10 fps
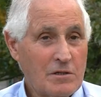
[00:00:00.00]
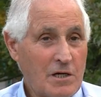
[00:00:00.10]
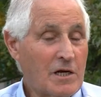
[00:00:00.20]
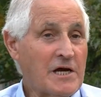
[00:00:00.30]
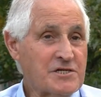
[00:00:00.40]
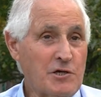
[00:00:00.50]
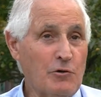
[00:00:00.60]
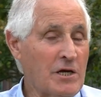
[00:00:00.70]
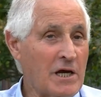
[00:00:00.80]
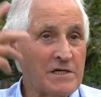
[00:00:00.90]
El casino
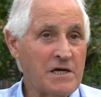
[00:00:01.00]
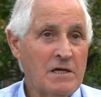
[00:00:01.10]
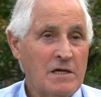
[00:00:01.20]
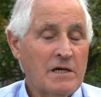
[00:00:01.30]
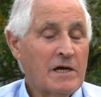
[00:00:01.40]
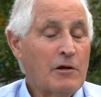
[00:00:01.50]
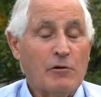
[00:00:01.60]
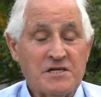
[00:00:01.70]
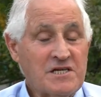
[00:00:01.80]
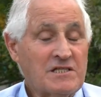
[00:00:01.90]
ya eh, creo
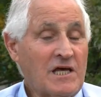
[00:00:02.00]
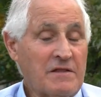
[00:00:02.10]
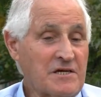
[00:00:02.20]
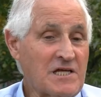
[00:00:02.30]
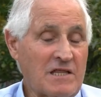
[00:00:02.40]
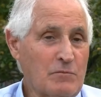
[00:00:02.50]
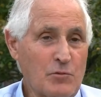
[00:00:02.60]
que existía desde hace